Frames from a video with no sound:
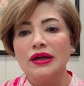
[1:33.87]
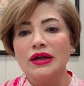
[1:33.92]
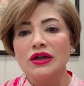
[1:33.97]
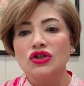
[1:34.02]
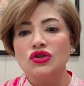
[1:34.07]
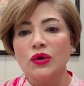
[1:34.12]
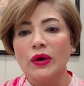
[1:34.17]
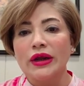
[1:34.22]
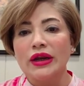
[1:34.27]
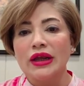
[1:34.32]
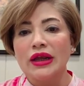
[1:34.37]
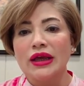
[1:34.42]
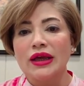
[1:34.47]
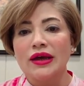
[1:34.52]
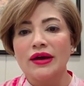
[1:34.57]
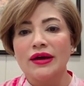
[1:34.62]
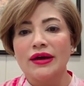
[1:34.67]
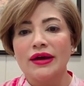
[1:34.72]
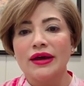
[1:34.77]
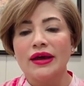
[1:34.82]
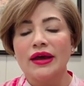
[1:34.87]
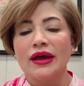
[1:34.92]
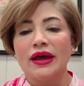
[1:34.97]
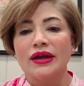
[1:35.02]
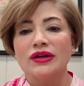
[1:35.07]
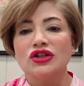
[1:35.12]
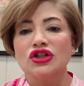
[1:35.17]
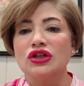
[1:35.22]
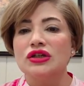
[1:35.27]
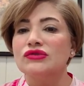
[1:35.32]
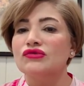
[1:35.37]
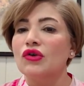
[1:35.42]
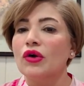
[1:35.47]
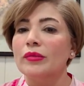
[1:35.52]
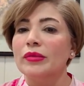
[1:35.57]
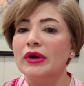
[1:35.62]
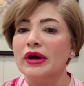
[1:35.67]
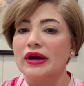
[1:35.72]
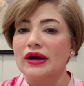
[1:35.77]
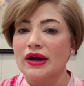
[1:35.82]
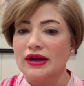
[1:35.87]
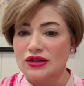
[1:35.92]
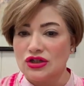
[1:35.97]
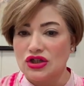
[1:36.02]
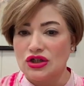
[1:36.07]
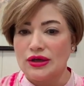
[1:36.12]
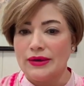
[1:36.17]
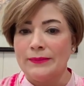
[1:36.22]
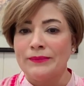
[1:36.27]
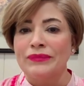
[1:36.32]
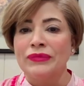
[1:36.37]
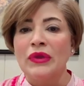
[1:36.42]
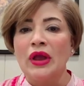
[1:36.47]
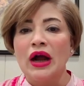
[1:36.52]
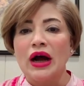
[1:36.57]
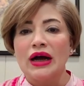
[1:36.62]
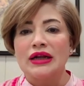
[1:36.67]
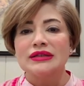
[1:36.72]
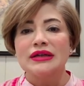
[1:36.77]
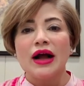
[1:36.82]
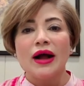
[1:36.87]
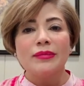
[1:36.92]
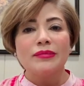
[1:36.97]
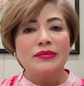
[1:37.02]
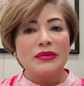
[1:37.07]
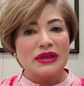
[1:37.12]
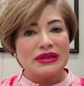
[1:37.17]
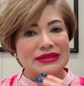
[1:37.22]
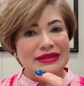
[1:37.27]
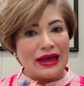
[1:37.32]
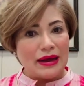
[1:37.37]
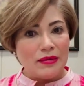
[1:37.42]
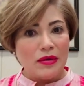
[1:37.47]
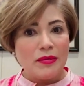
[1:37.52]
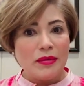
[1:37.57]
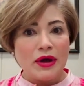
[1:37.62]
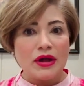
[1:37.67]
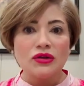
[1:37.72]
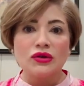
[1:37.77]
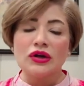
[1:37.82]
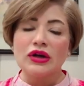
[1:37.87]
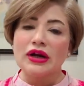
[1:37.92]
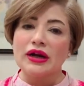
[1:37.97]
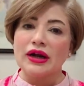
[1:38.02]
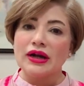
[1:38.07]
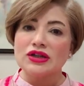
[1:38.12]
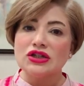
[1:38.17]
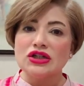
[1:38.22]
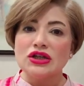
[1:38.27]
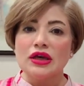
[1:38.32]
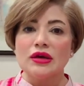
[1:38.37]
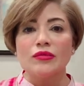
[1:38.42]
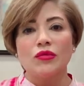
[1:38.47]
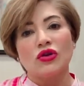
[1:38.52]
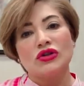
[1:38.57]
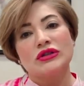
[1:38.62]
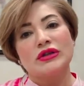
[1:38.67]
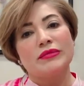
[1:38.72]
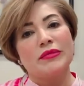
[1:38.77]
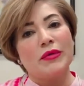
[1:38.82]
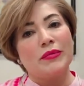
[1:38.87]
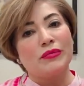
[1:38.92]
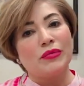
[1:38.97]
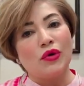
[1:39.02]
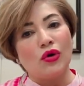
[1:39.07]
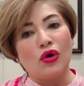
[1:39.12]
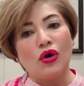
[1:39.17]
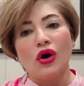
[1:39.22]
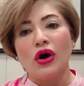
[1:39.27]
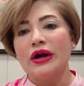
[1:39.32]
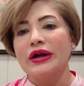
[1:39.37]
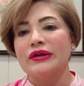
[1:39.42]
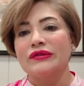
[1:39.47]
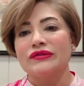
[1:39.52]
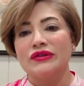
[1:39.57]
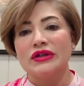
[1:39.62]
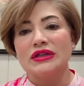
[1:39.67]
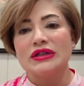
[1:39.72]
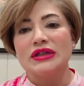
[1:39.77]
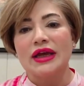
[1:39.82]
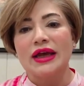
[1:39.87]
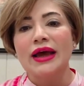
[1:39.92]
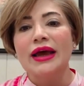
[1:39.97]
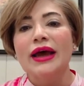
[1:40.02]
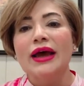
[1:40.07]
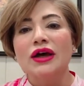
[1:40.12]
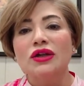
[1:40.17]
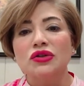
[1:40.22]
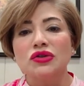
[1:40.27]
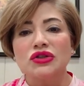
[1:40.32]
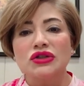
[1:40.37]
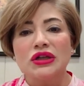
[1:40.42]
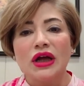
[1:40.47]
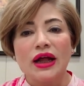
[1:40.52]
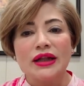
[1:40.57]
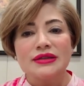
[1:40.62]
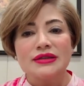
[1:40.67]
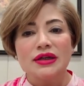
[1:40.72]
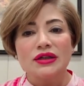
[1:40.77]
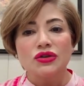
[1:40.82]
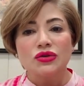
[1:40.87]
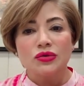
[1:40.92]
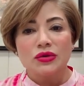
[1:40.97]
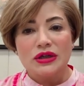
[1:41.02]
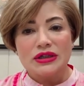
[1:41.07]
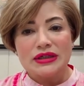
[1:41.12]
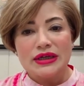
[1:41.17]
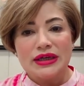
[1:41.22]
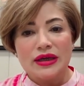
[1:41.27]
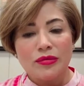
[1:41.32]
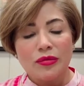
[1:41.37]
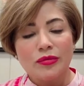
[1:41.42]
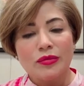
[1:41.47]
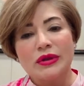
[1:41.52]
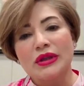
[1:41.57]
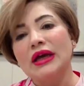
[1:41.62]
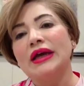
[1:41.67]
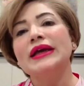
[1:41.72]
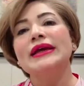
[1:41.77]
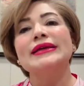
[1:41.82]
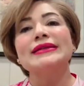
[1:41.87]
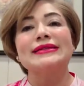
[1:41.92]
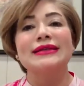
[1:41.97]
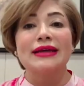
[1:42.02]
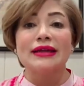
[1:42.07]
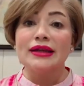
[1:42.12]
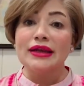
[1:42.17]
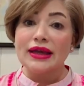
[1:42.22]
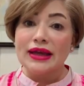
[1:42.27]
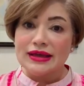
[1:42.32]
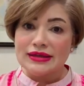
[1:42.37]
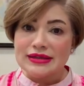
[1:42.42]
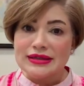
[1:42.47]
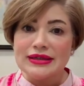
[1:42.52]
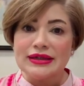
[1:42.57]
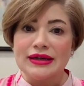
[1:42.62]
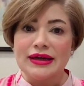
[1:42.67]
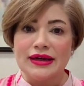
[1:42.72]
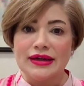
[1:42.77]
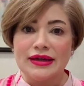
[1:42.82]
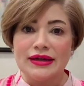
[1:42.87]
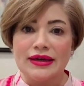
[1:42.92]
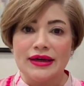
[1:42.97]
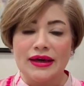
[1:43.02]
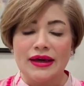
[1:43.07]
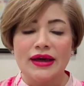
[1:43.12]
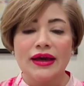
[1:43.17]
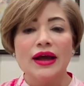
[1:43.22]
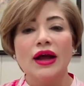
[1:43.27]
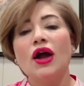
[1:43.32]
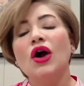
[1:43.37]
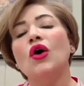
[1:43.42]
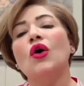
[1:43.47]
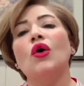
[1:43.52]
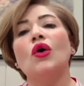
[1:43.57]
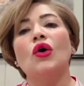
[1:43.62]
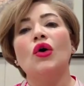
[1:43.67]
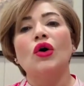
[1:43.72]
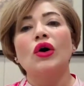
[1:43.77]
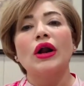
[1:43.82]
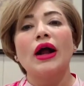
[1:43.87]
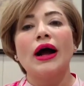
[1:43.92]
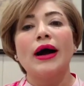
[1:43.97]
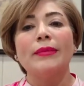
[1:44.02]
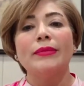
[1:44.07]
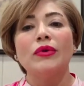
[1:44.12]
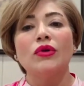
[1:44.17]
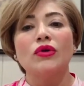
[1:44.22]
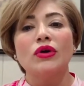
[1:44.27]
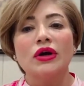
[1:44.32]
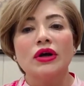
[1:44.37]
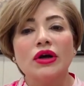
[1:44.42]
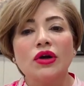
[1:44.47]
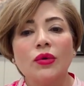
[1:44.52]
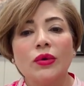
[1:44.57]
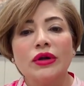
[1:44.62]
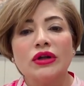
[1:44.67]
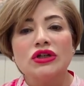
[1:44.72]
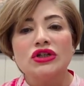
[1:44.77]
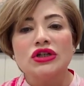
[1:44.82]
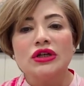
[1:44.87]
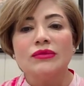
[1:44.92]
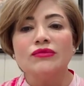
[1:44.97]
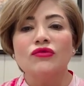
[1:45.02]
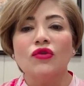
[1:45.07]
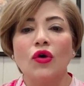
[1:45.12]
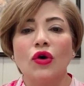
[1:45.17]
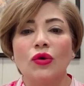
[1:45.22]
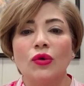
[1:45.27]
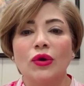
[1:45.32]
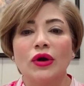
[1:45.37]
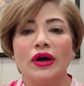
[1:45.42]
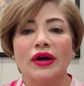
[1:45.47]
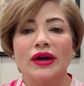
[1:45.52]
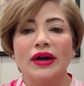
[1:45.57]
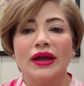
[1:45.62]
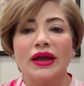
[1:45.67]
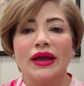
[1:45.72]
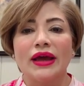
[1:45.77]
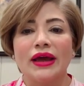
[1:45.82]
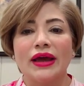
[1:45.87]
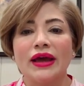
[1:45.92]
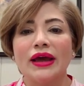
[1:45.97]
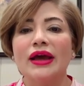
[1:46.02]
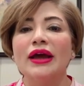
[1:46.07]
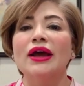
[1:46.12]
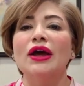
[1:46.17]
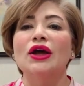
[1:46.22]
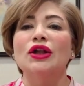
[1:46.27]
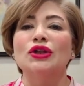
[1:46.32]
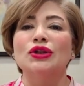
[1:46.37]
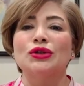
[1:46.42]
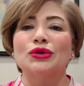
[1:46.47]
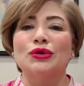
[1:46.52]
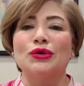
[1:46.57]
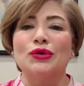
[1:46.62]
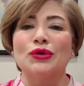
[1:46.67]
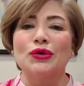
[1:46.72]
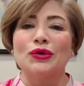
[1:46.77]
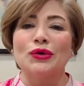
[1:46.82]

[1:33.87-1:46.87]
ने ज्वाइन किया है एंड शी इज़ फ्रॉम कराची अच्छा अब इस्लामाबाद और कराची के मौसम में बहुत डिफरेंस है तो साथ साथ थोड़ा सा ये भी बताएं कि स्किन कैसी रह रही है और आप लोग अगर कोई रिजीम फॉलो कर रहे हैं तो